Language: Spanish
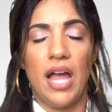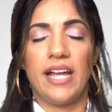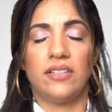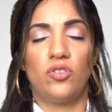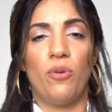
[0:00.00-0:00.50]

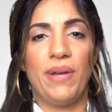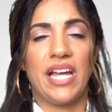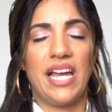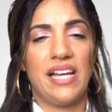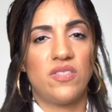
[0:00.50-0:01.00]
eh,
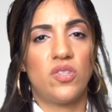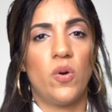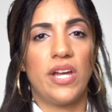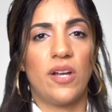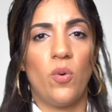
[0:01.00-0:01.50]
tomen
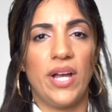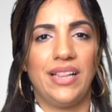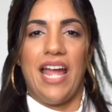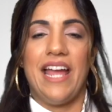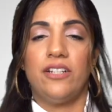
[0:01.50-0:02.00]
esto en
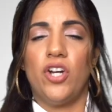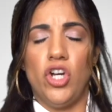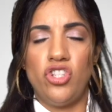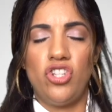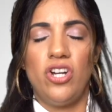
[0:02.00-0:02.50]
cuenta. El
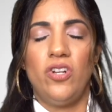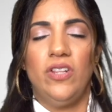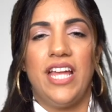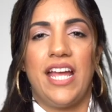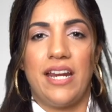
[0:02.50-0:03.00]
costo
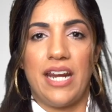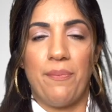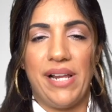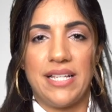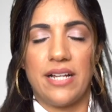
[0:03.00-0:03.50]
de
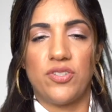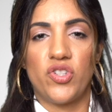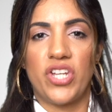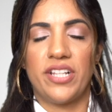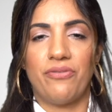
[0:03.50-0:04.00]
reemplazar
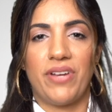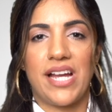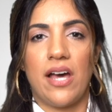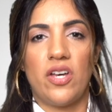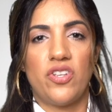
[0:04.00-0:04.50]
su
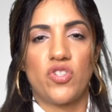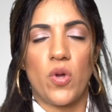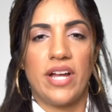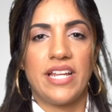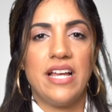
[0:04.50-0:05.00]
certificado de
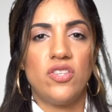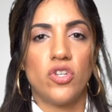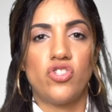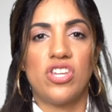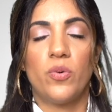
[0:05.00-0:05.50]
ciudadanía
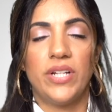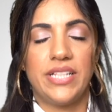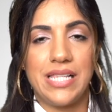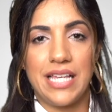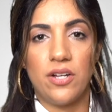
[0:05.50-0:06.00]
son
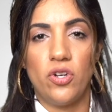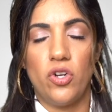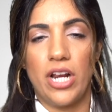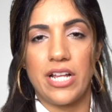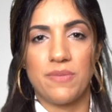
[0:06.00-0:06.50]
55
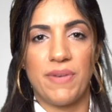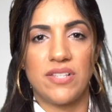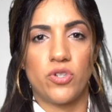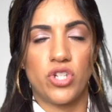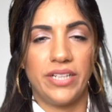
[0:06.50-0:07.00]
dólares
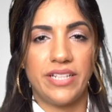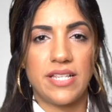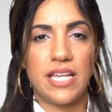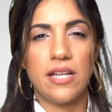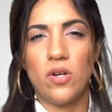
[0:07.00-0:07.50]
más
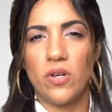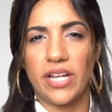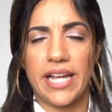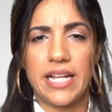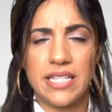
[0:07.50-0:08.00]
85, lo
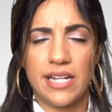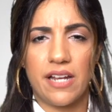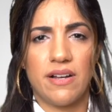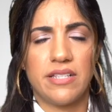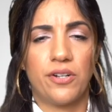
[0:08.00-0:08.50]
que quiere decir
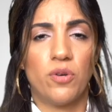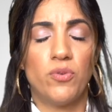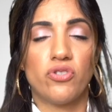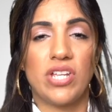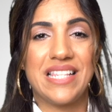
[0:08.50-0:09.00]
que van a ser como
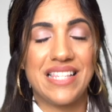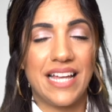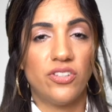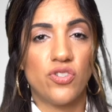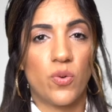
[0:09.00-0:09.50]
unos
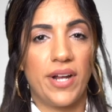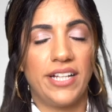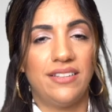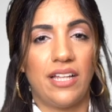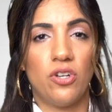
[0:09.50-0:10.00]

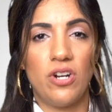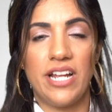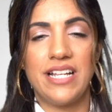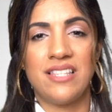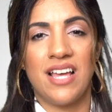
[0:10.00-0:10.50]
640
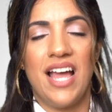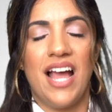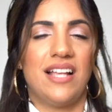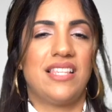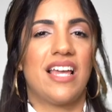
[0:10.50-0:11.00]
dólares.
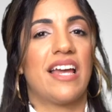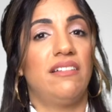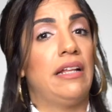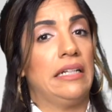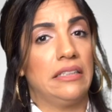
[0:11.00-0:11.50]
Así que
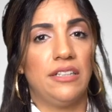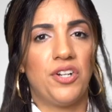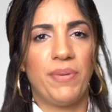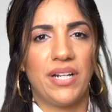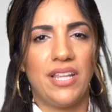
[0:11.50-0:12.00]
traten de
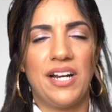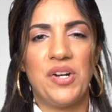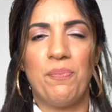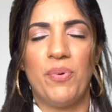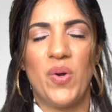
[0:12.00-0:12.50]
no
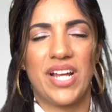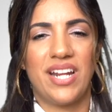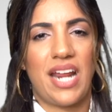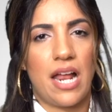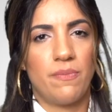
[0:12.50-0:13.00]
perderlo
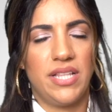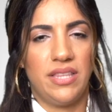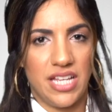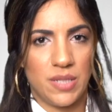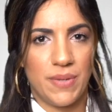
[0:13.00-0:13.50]
porque
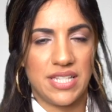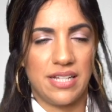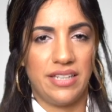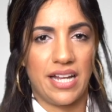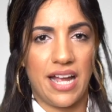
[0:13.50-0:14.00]
realmente es
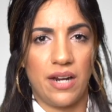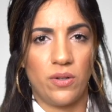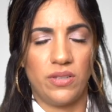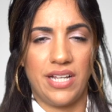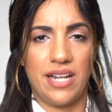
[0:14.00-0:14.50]
bastante
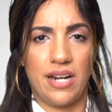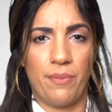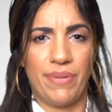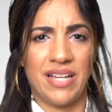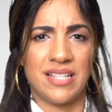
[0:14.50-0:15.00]
caro de
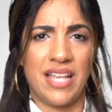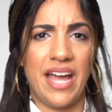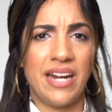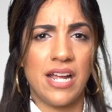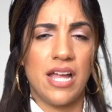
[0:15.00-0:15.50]

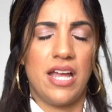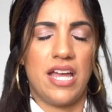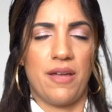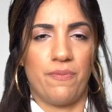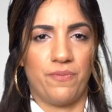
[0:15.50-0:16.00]
reemplazar,
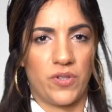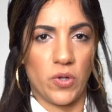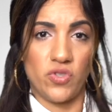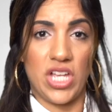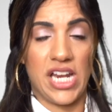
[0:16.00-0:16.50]
eh,
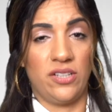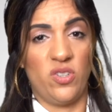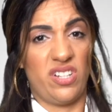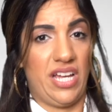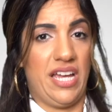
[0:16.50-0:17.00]

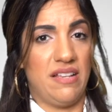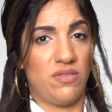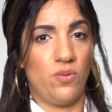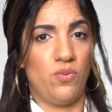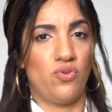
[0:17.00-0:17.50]
considerando que
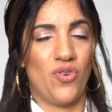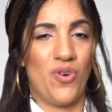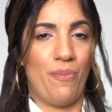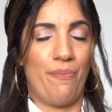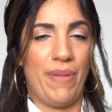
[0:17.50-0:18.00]
es un
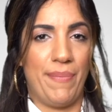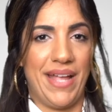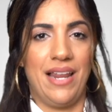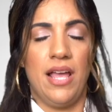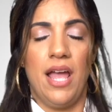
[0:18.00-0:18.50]
solo
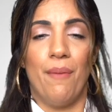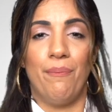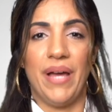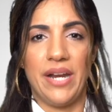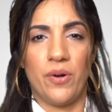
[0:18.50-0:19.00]
papel.
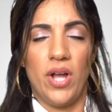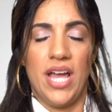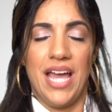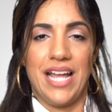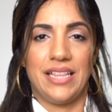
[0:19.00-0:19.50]
Pero
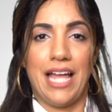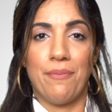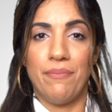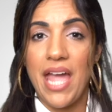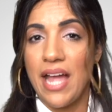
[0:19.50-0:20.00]

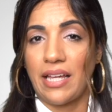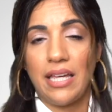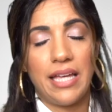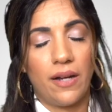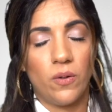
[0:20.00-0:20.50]

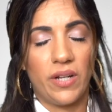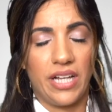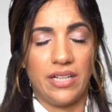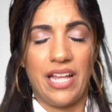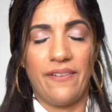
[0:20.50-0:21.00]
también, y algo
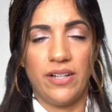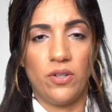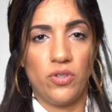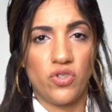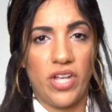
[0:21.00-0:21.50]
que deben
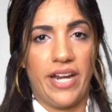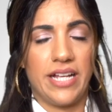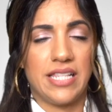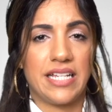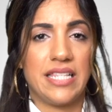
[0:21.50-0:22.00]
conocer
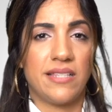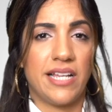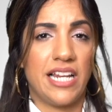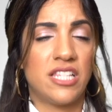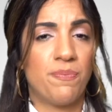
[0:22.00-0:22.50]
es que si
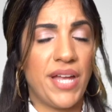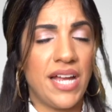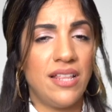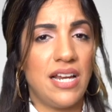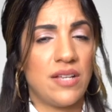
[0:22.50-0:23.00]
se les
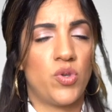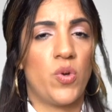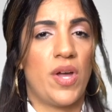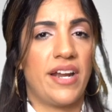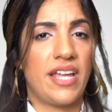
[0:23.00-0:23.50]
pierde la
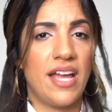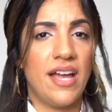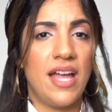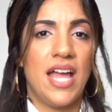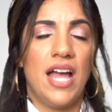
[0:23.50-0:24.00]

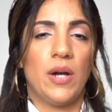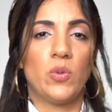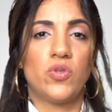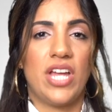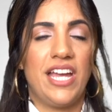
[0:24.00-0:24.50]
ciudadanía,
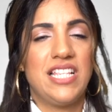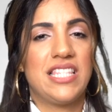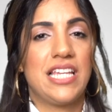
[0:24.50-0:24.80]
ustedes